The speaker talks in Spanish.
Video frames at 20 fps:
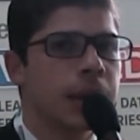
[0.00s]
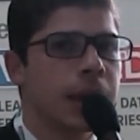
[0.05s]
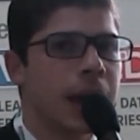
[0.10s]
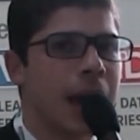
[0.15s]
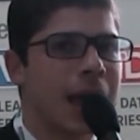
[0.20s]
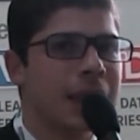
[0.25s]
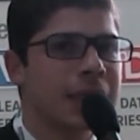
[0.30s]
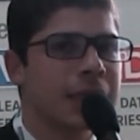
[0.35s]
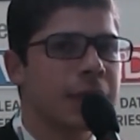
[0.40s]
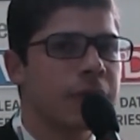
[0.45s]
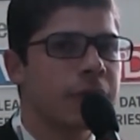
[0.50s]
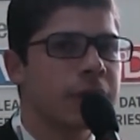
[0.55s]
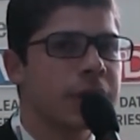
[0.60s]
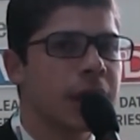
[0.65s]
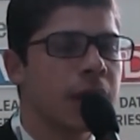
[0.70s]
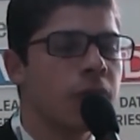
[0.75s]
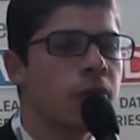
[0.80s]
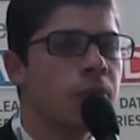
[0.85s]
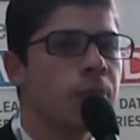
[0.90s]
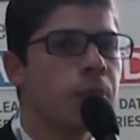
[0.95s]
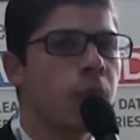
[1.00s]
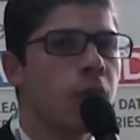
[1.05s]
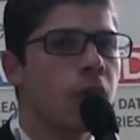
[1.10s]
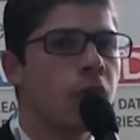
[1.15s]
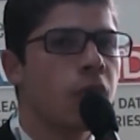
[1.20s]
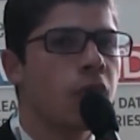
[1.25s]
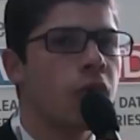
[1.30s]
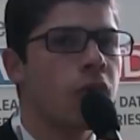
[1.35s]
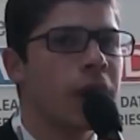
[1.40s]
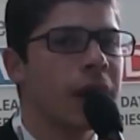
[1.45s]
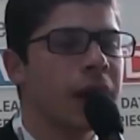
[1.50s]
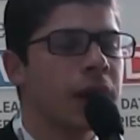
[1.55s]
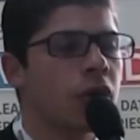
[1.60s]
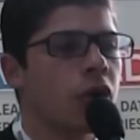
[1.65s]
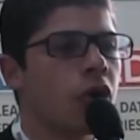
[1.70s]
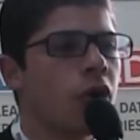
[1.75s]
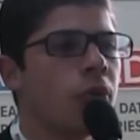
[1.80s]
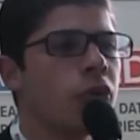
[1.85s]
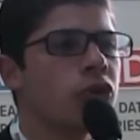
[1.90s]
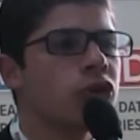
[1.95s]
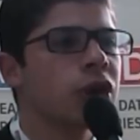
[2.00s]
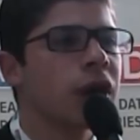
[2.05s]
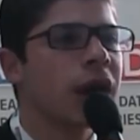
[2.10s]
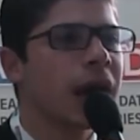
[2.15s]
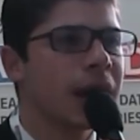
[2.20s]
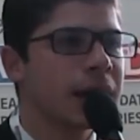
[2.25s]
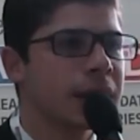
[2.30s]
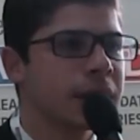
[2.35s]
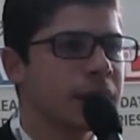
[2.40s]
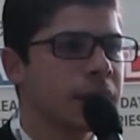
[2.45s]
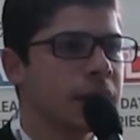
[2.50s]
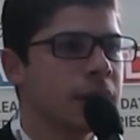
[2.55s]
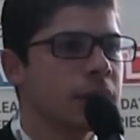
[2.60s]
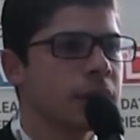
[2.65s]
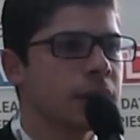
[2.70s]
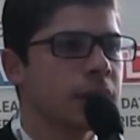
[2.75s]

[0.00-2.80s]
aterrizar un poco el cómo se hace